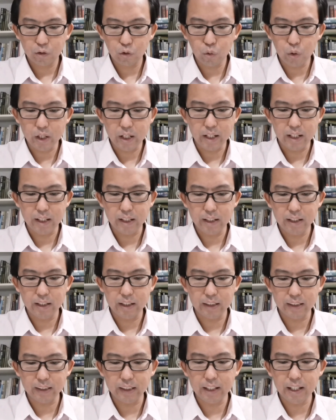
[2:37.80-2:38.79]
对
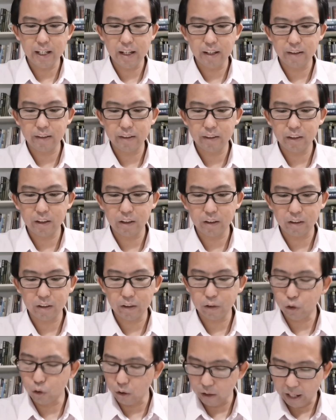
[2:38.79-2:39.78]
以色列的
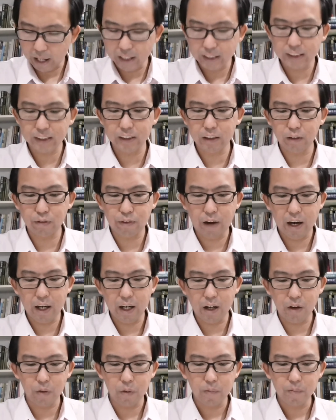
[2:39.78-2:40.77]
对埃及的法
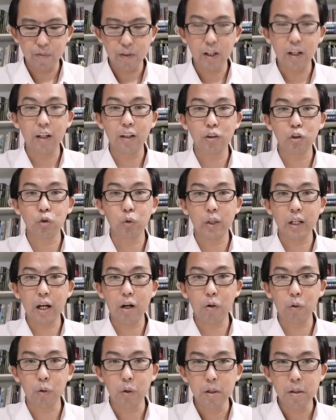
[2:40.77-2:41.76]
老啊说
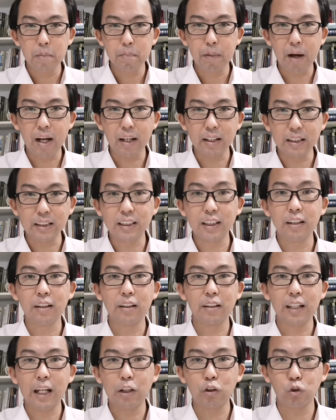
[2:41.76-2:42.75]
要把以色列
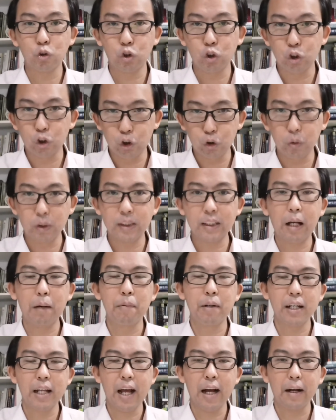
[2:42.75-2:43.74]
人带出去，就是他
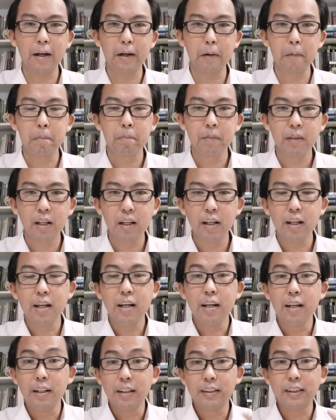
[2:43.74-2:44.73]
们两个，
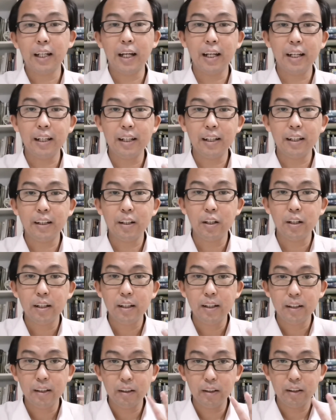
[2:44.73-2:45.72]
在
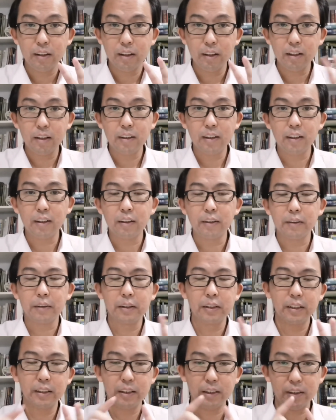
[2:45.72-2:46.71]

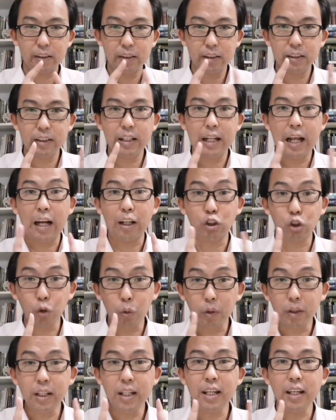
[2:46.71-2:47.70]
呃这两
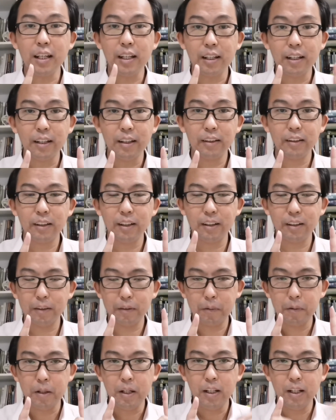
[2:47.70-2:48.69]
兄弟。
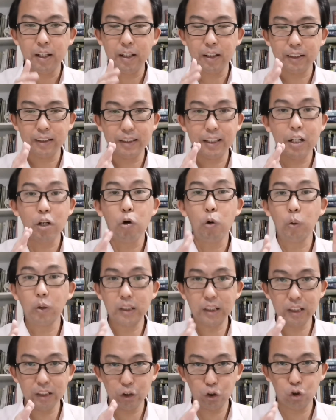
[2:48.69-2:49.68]
的呃先后
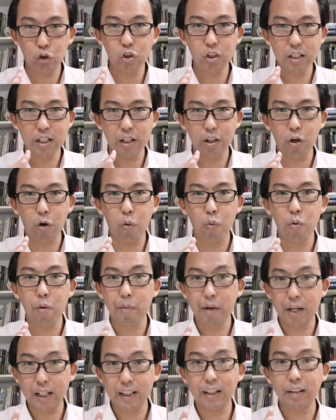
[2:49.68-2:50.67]
次序里头，我
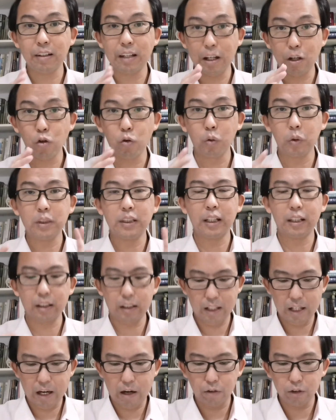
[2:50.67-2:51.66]
们看到也有一些的
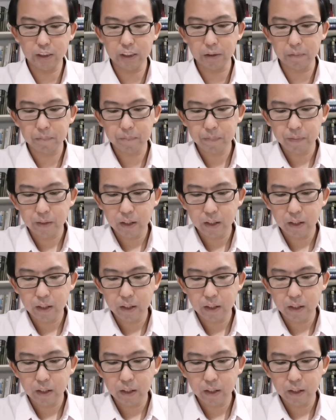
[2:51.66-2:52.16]
调整。